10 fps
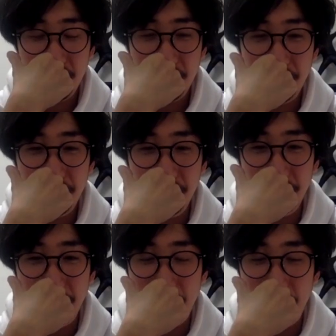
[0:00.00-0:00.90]
職業
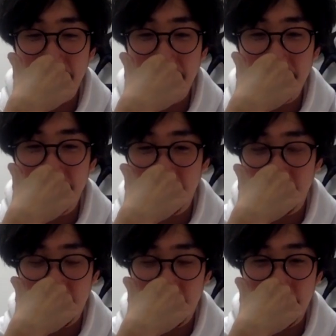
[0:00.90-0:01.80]
にしやすい
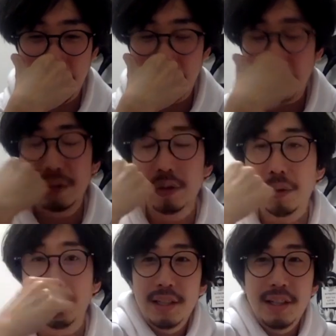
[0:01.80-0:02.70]
気はしまし
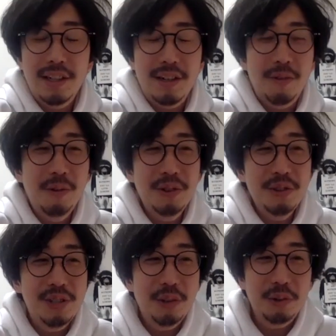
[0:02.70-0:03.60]
た。なんかこう
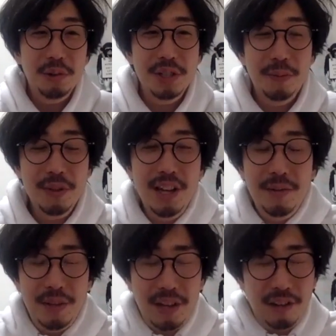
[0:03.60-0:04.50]
いう仕事してみたい
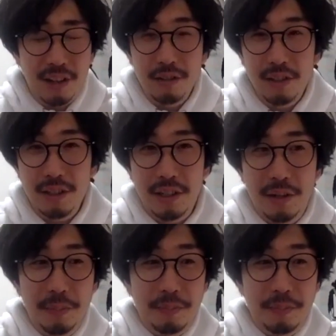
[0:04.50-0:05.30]
みたいなのあるんですか